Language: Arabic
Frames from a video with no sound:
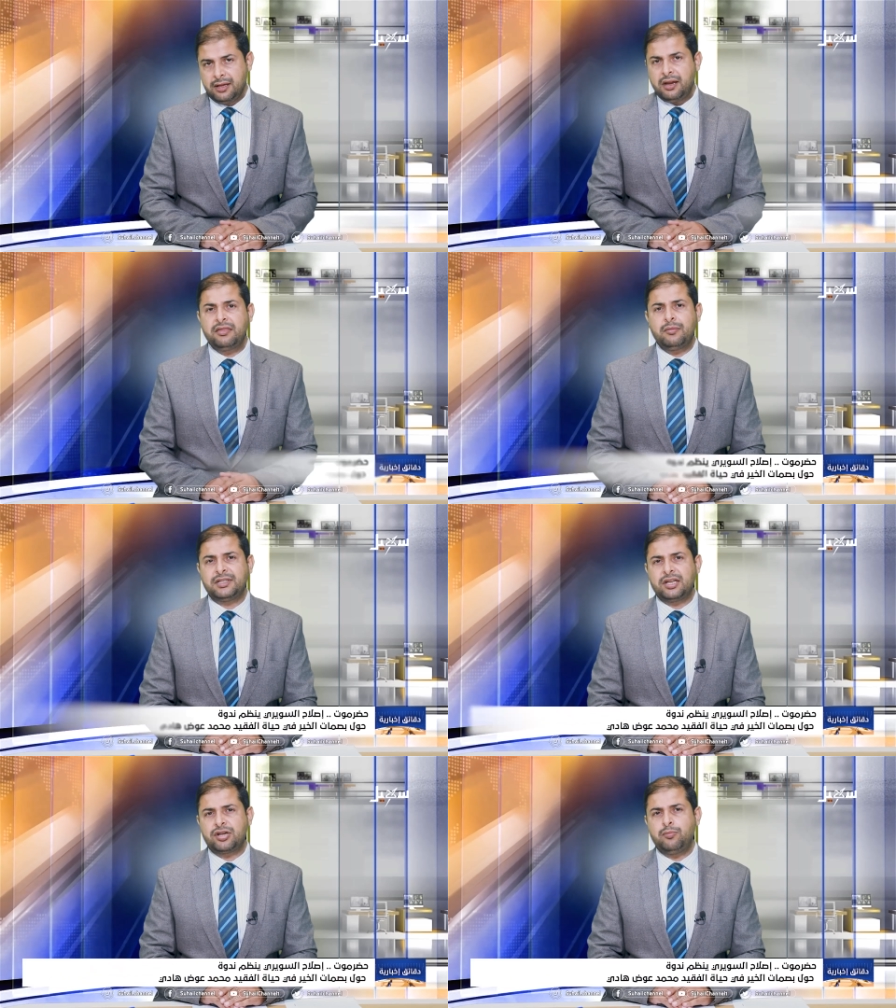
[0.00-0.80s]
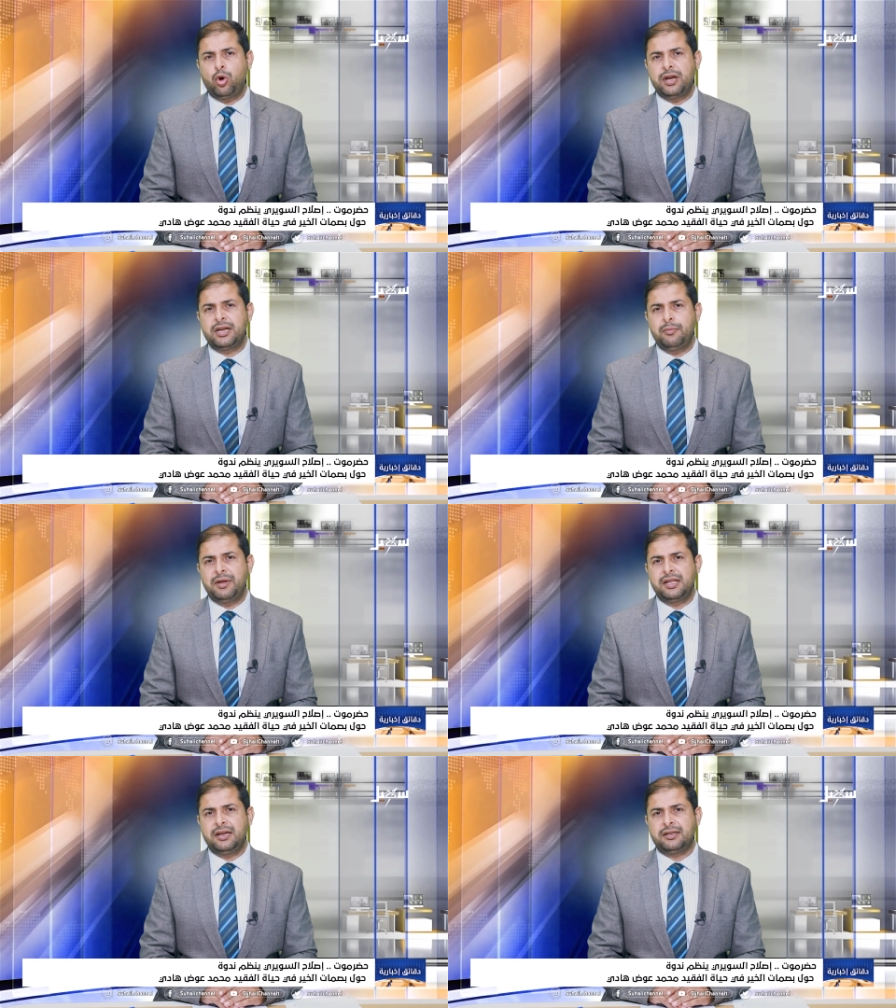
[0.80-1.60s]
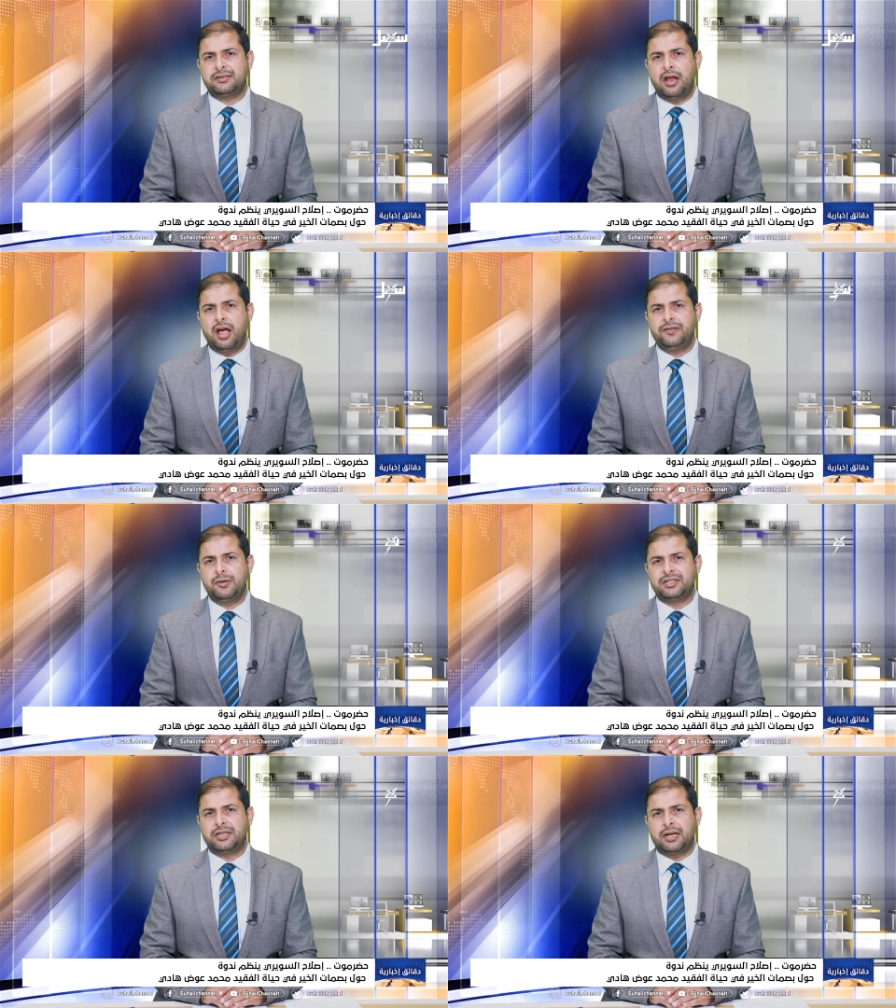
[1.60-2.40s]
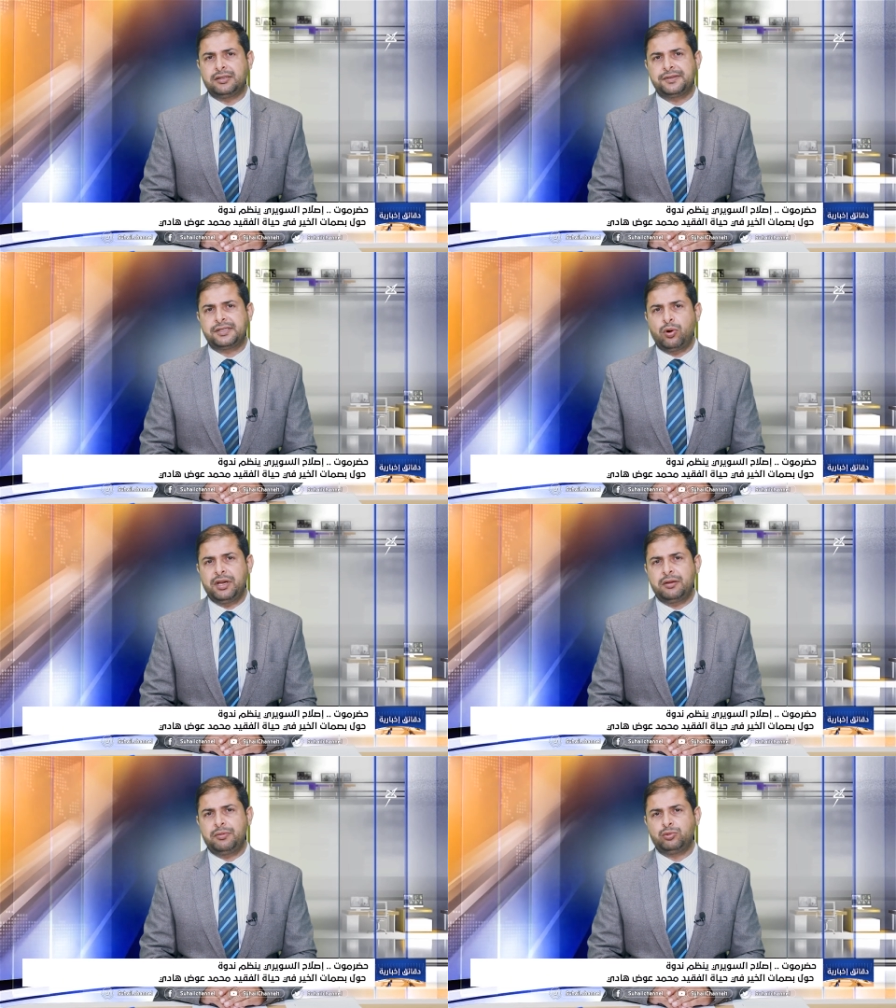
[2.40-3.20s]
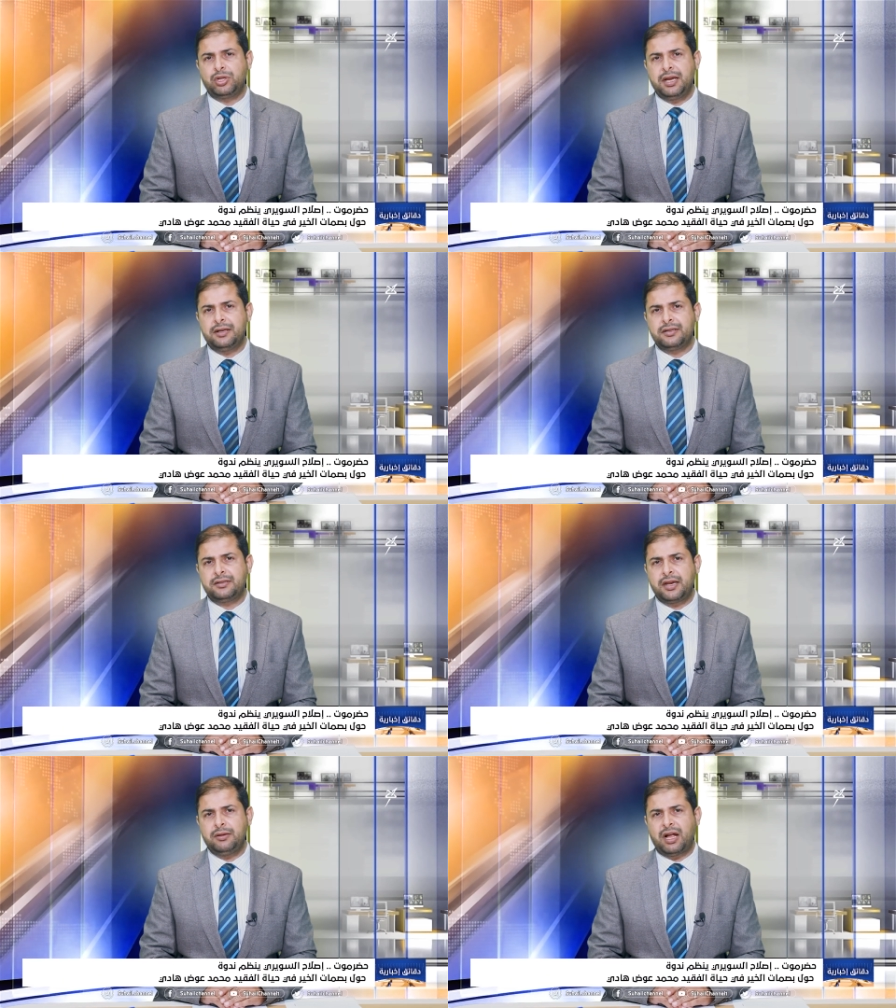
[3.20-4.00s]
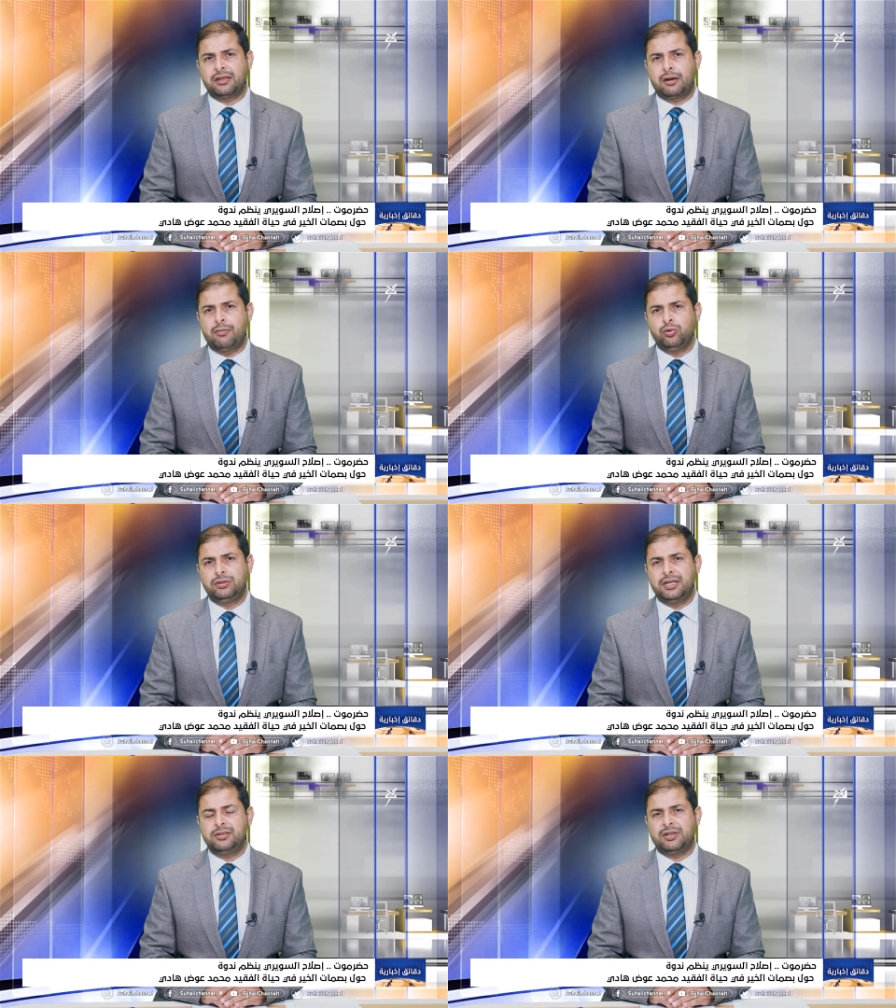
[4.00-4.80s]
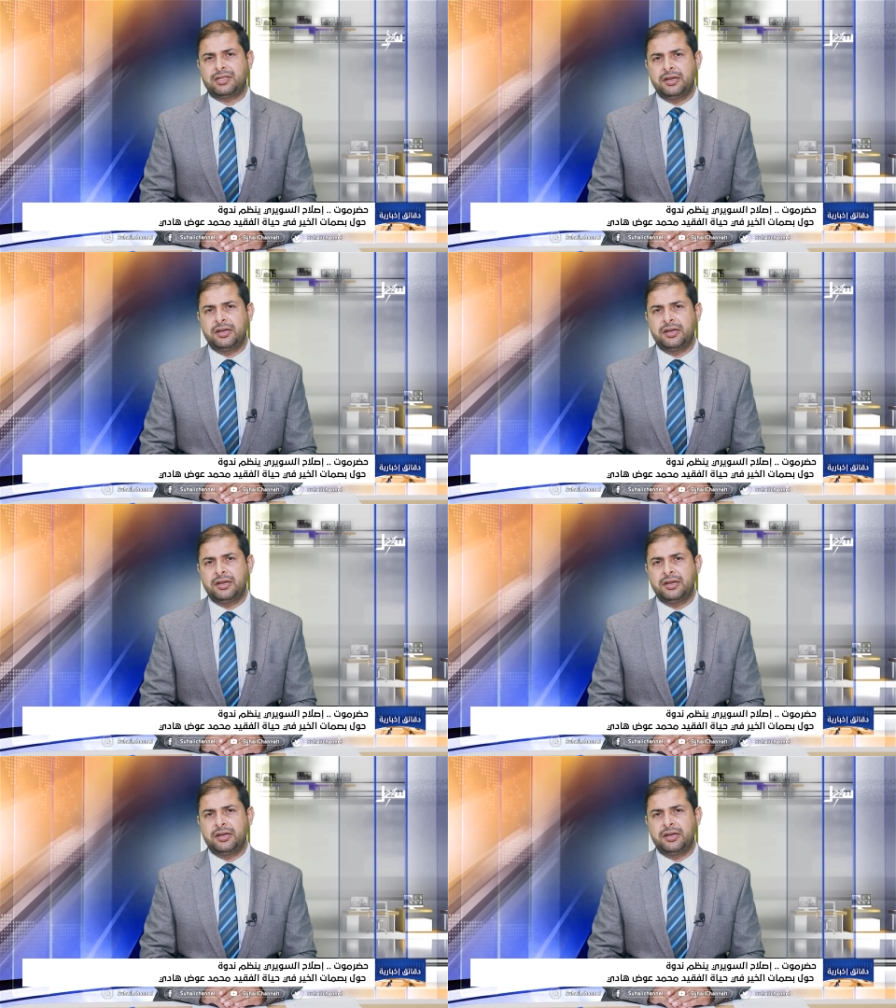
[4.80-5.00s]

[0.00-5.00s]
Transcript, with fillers: نظم التجمع اليمني للإصلاح في منطقة السويري بمديرية تريم حضرموت ندوة